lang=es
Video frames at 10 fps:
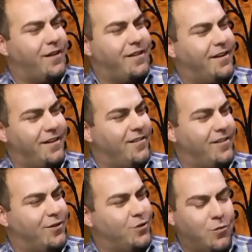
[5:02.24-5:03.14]
de guitarra
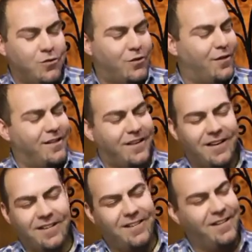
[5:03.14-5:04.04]
eléctrica, esos puntos de guitarra
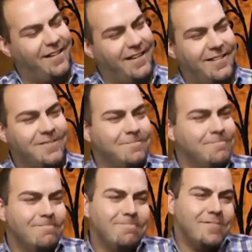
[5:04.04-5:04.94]
eléctrica
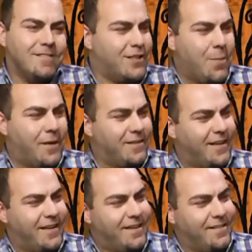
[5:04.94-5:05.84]
siempre
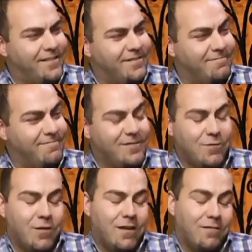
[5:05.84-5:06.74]
están ahí.
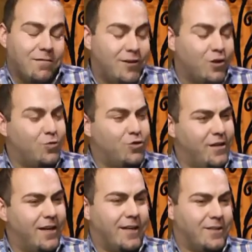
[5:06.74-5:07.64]
Un, estilo
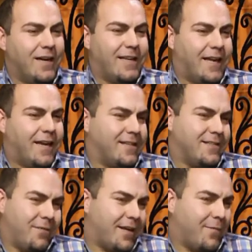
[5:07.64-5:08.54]
musical que esa guitarra
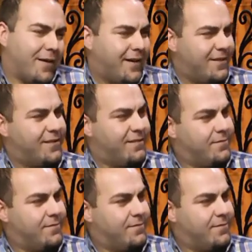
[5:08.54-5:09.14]
que me encanta.